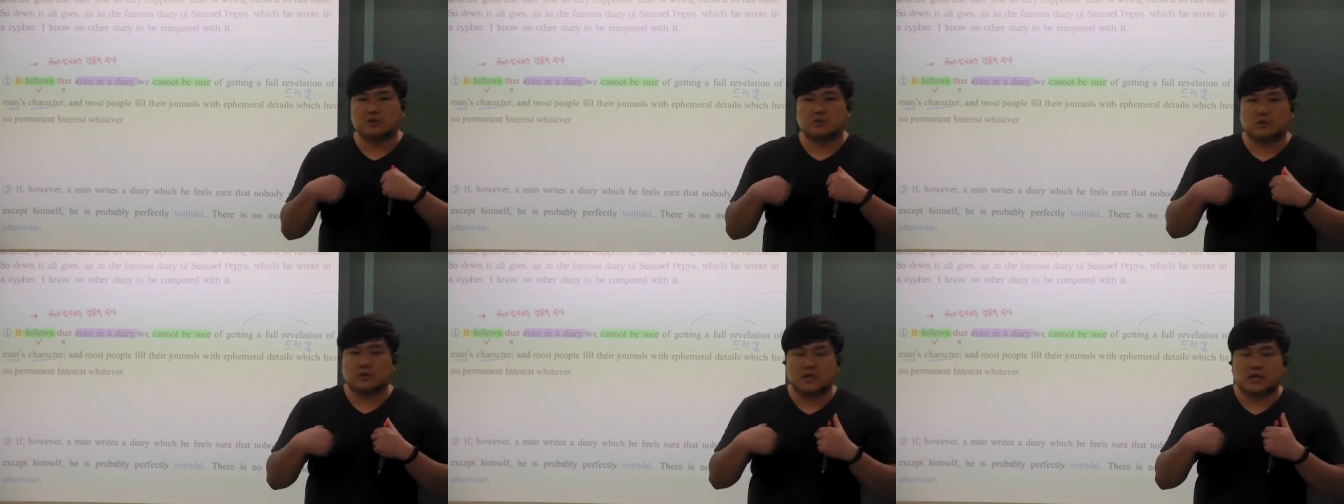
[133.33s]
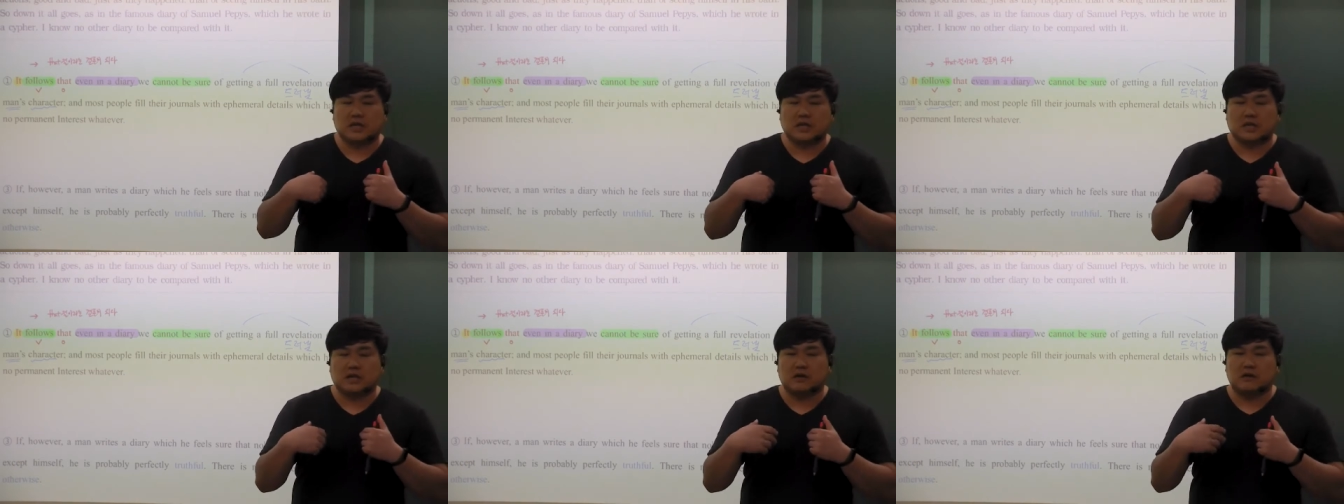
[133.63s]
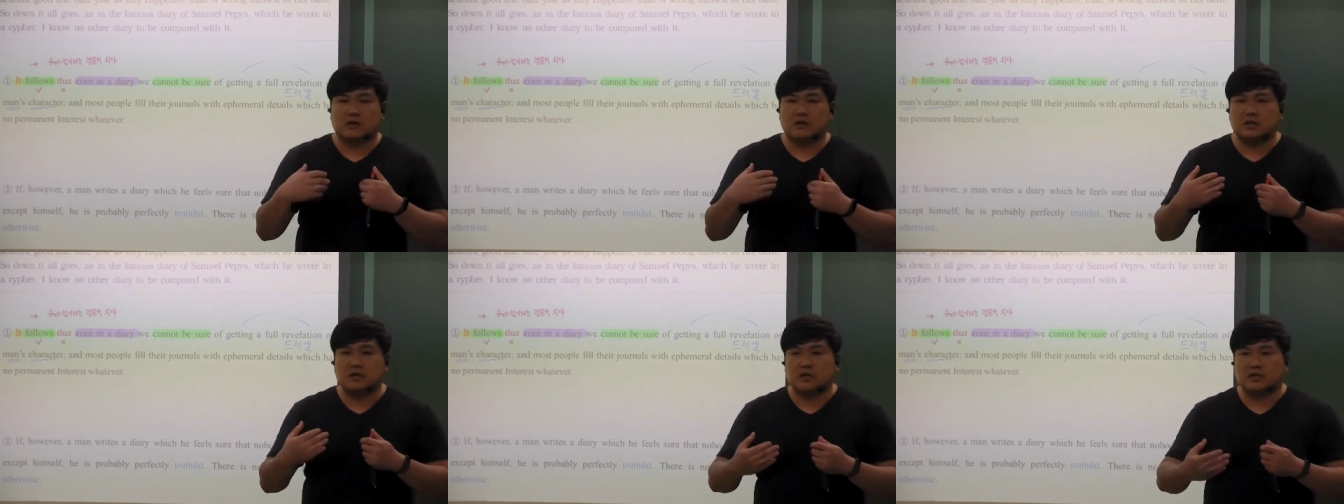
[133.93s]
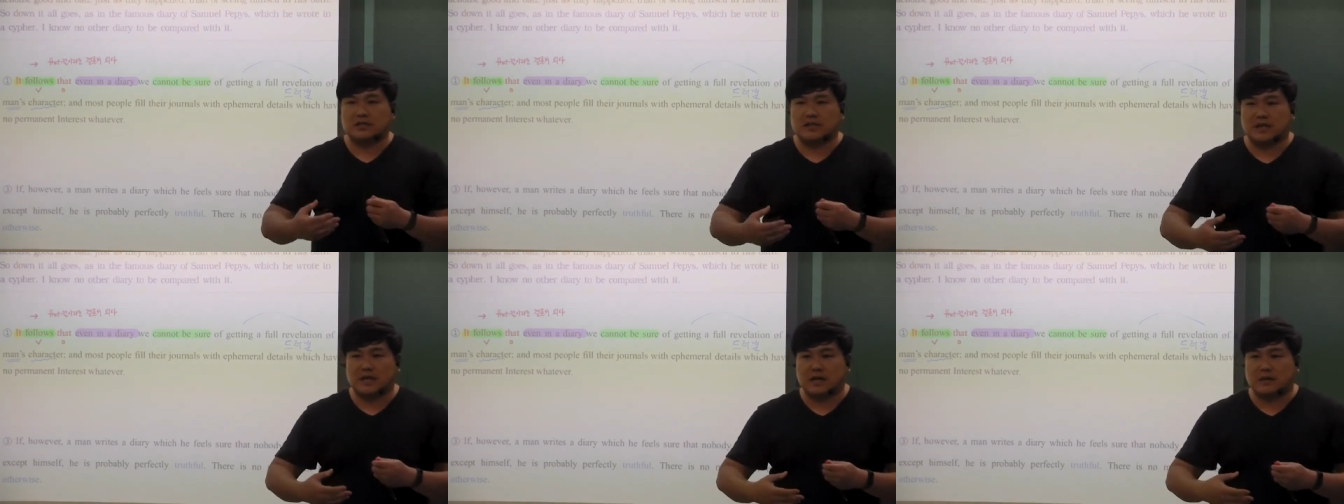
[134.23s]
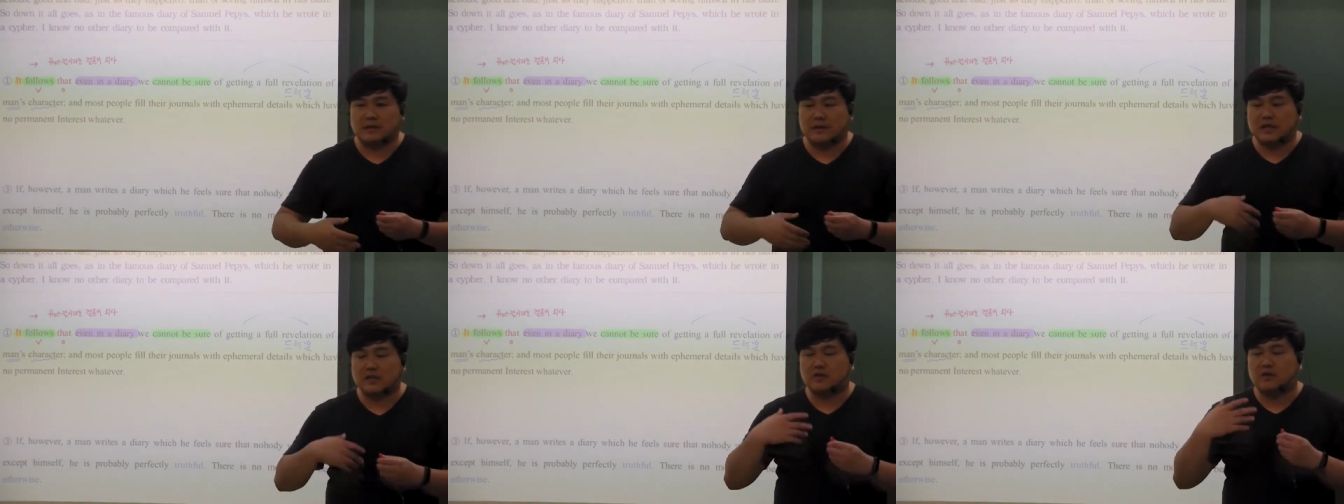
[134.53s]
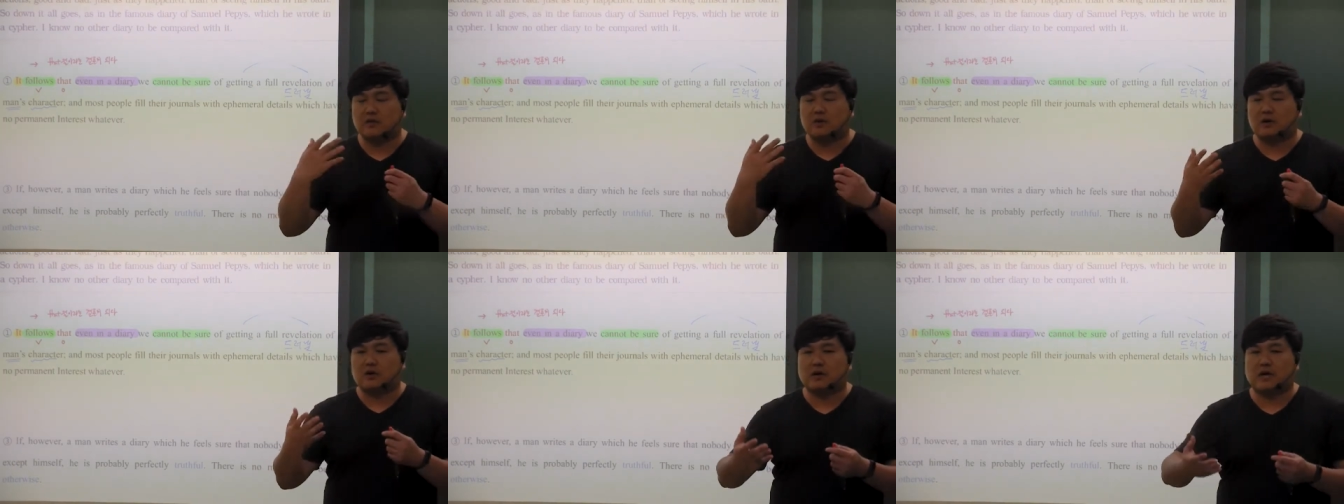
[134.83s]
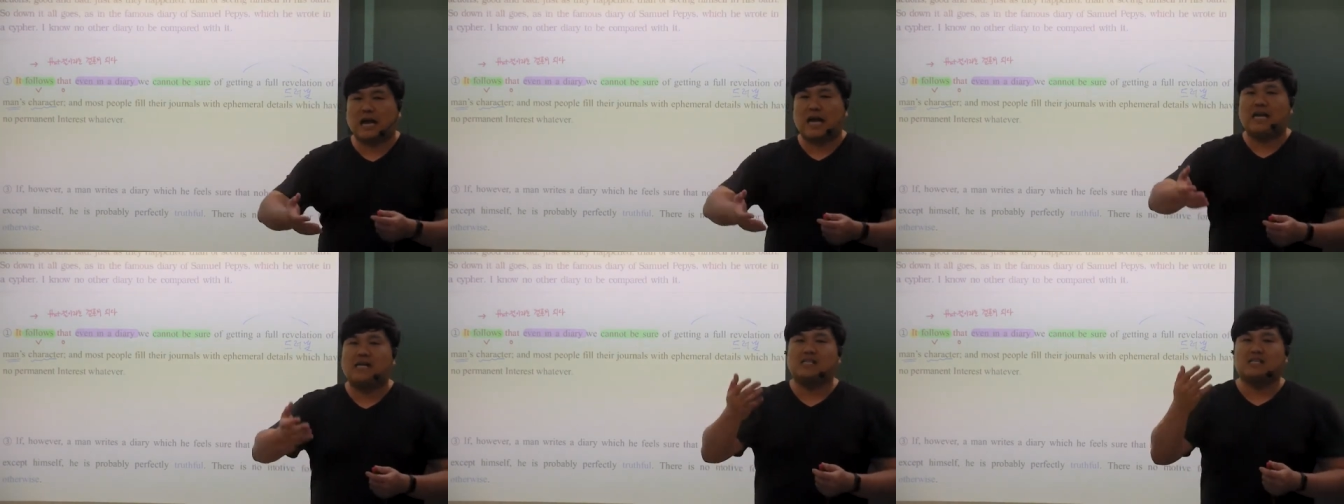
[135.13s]
못한다는 거는 그 사람의 성격을
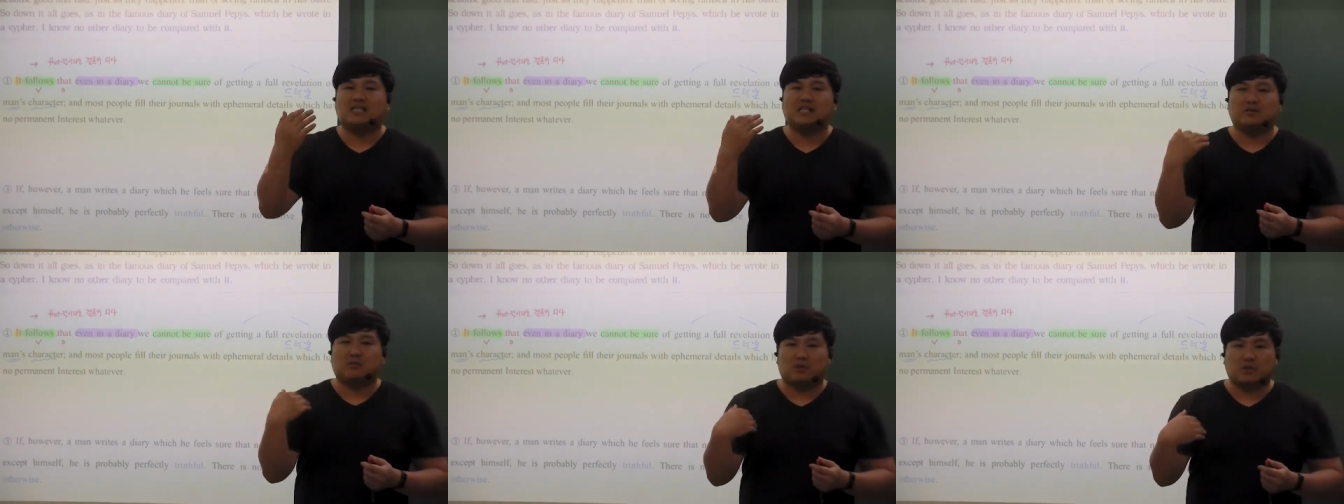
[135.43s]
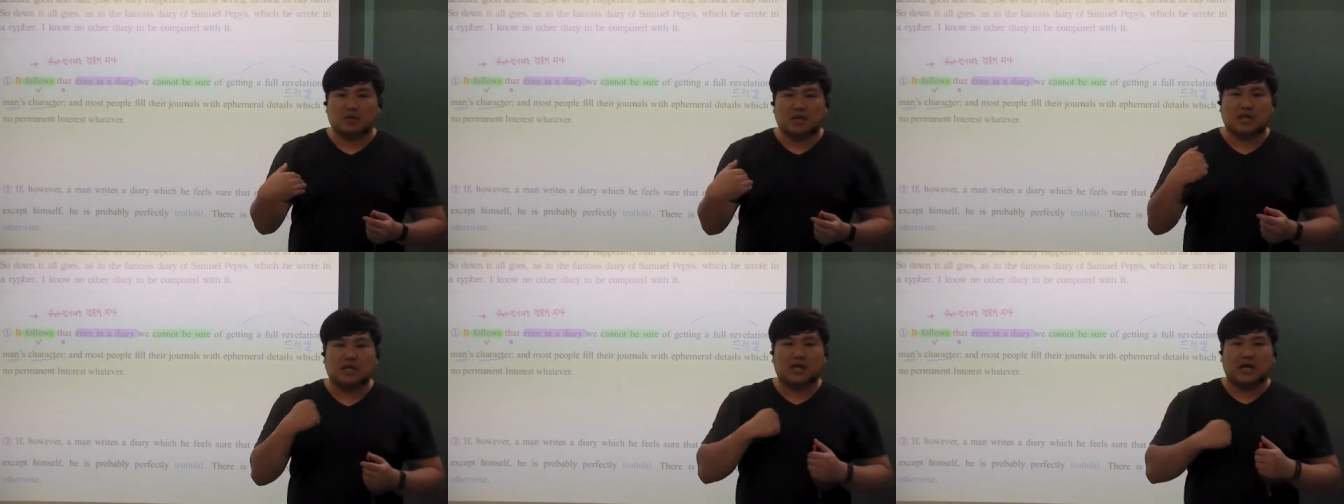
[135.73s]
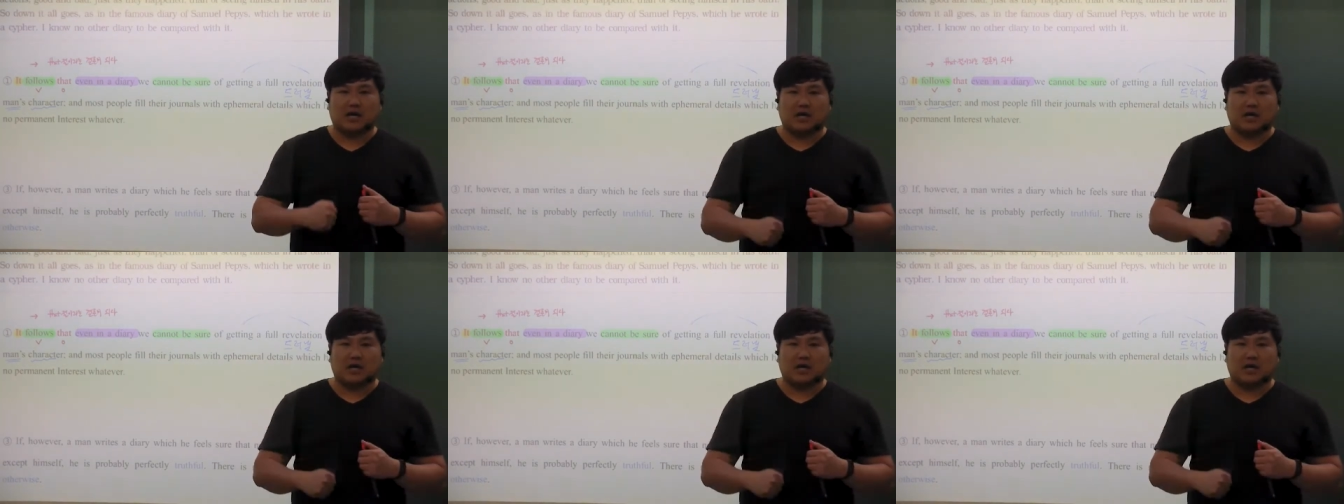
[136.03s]
알지 못한다.